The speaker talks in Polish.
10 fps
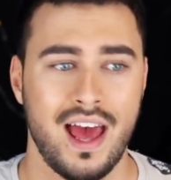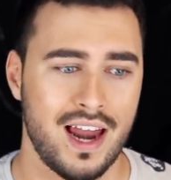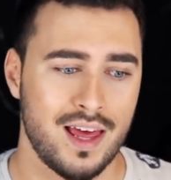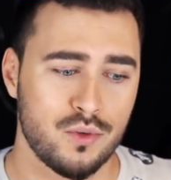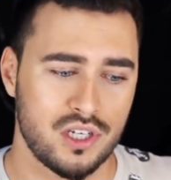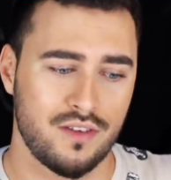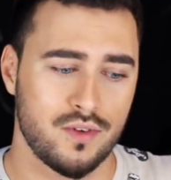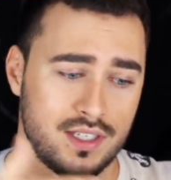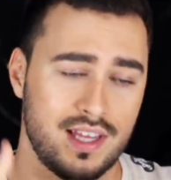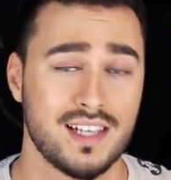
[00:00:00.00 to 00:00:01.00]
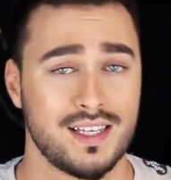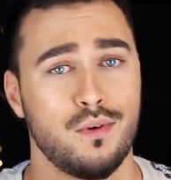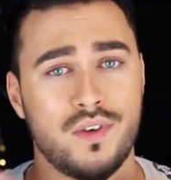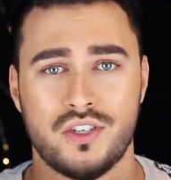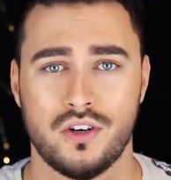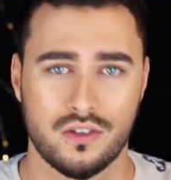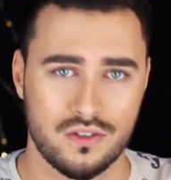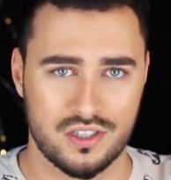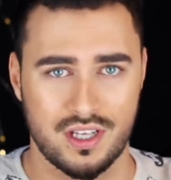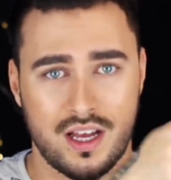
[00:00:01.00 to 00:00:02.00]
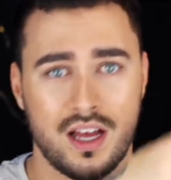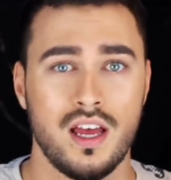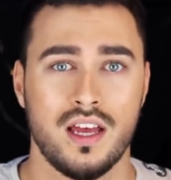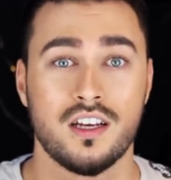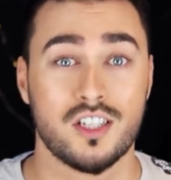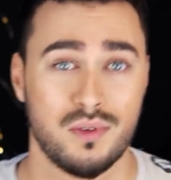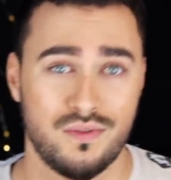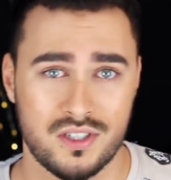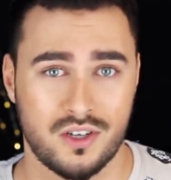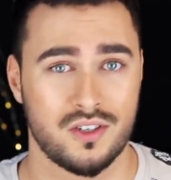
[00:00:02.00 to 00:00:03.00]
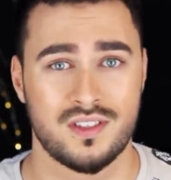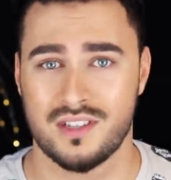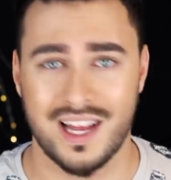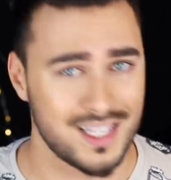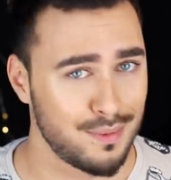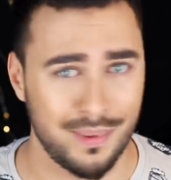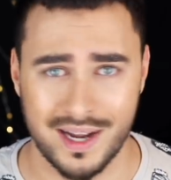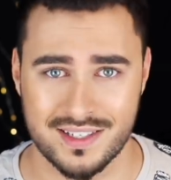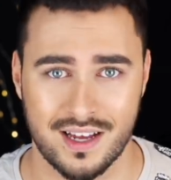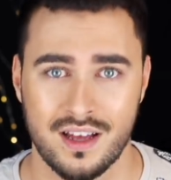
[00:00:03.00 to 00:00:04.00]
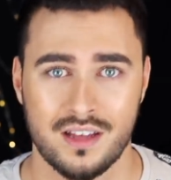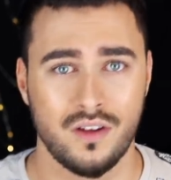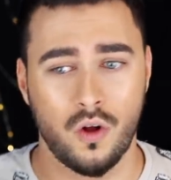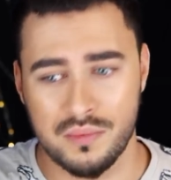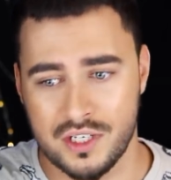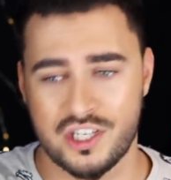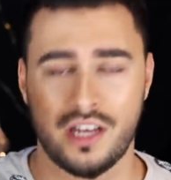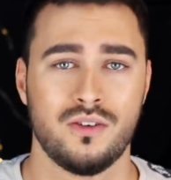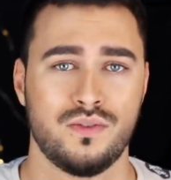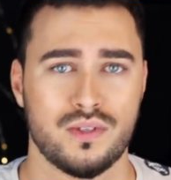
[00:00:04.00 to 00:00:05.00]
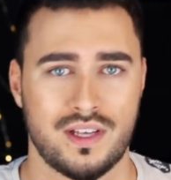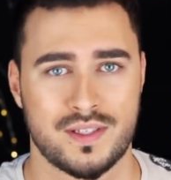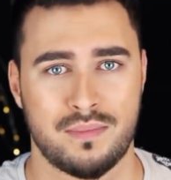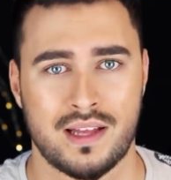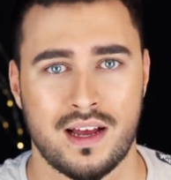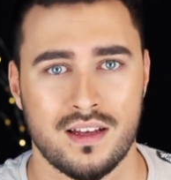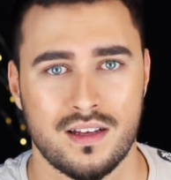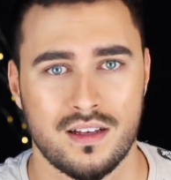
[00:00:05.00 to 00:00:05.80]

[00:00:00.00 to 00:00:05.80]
ale ja muszę te włosy tak samo wyciągnąć na grzebień wszystko, to jest ta sama praca, tylko mniejsza ilość włosa spada.